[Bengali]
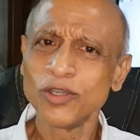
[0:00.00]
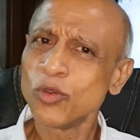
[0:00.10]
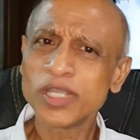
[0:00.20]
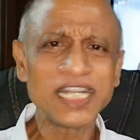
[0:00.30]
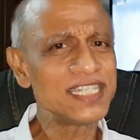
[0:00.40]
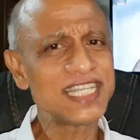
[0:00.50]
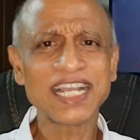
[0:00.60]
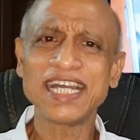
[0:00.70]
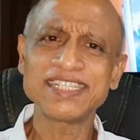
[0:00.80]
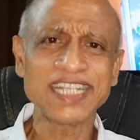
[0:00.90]
উকিলের যা
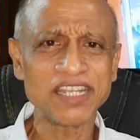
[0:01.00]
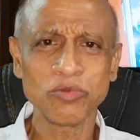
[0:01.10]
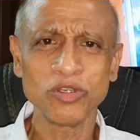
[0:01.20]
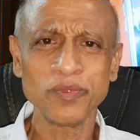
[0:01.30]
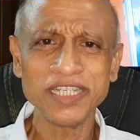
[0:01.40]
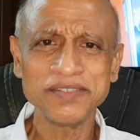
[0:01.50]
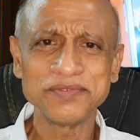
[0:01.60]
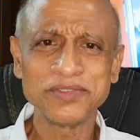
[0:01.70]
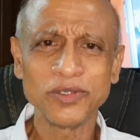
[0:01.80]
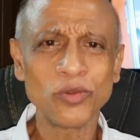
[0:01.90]
কাজ তাই বলবে
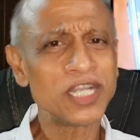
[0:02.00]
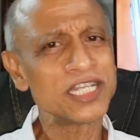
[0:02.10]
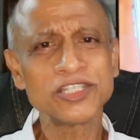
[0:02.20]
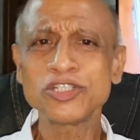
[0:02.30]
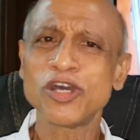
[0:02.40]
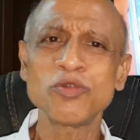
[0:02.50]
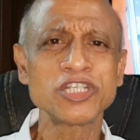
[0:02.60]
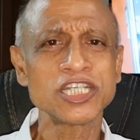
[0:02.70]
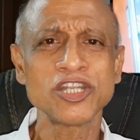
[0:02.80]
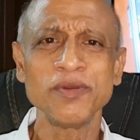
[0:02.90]
উকিল কিন্তু
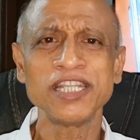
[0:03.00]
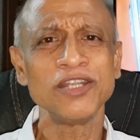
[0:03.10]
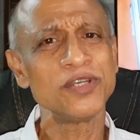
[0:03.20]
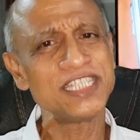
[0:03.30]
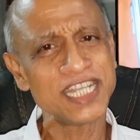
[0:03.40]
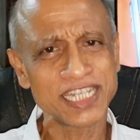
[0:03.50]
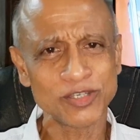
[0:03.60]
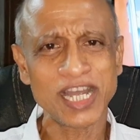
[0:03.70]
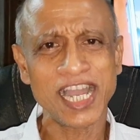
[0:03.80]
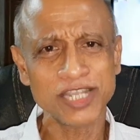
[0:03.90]
সমস্যার সমাধান হয়েছে
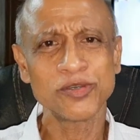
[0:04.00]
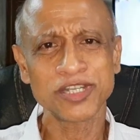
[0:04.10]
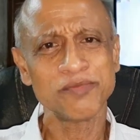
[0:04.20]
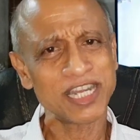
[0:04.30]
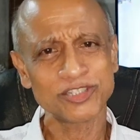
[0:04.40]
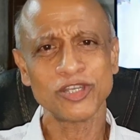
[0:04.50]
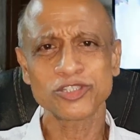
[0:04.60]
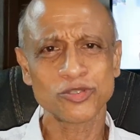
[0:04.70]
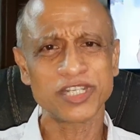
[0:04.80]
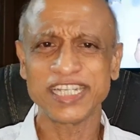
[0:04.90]
কেউ হাইকোর্টে বা দশ
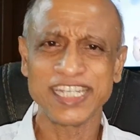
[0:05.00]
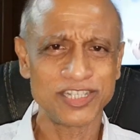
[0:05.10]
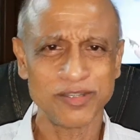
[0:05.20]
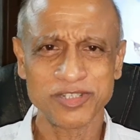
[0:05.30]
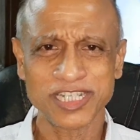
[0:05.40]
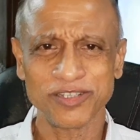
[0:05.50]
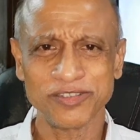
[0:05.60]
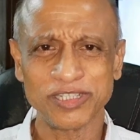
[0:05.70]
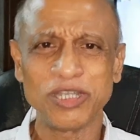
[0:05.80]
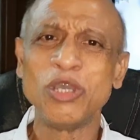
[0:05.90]
কোর্টে গিয়ে সমস্যা
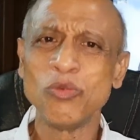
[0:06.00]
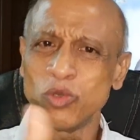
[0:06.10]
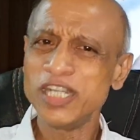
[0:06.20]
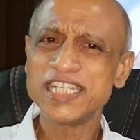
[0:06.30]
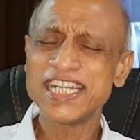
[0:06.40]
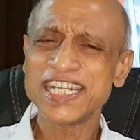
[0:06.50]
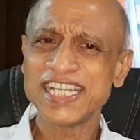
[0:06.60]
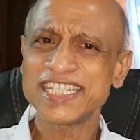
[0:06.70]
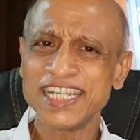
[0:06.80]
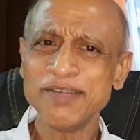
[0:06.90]
করবে পুলিশের
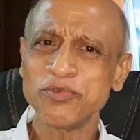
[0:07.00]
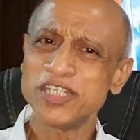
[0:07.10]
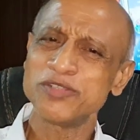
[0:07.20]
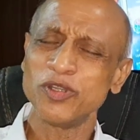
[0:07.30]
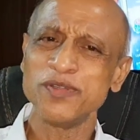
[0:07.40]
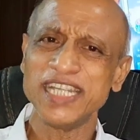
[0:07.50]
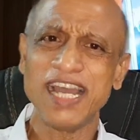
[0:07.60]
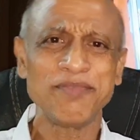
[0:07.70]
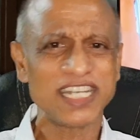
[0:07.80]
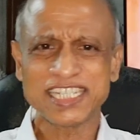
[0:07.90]
কাছে গেলে পুলিশ বলবে যে
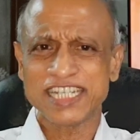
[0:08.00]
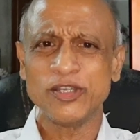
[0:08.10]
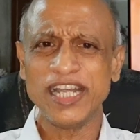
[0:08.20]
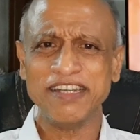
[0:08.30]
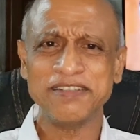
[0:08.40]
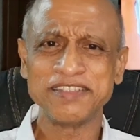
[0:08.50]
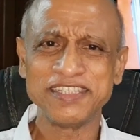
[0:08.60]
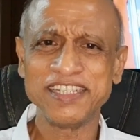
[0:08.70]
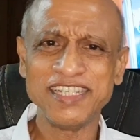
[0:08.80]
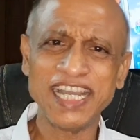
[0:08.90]
হ্যাঁ আপনি কেস করে দেন
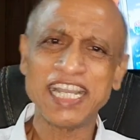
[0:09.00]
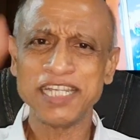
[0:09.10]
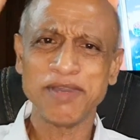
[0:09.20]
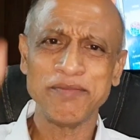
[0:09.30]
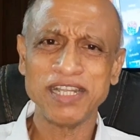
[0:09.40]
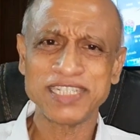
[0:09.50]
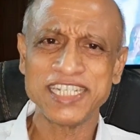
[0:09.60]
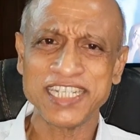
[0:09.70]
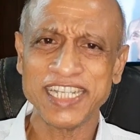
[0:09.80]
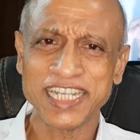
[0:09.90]
দেখা যাবে আমরা
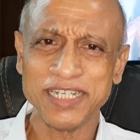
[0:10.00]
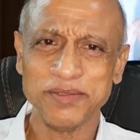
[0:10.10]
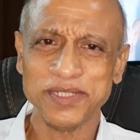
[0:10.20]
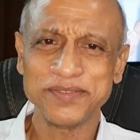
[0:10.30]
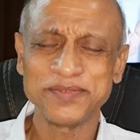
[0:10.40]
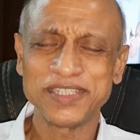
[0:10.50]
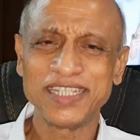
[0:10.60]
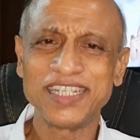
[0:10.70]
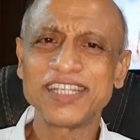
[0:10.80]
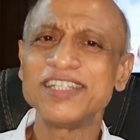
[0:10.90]
শেষে দেখে নেব
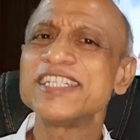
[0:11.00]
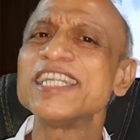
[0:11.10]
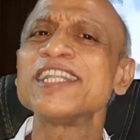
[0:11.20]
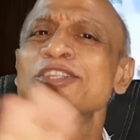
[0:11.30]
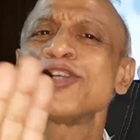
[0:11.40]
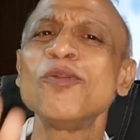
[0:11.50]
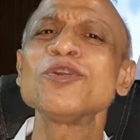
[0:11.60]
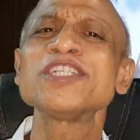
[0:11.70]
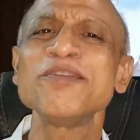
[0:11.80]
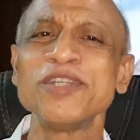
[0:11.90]
কিন্তু সেটা তো
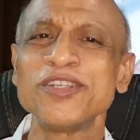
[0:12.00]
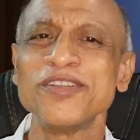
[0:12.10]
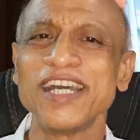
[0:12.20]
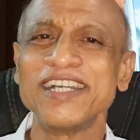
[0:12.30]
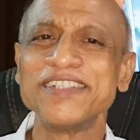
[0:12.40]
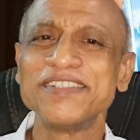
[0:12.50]
সমস্যা মিটল না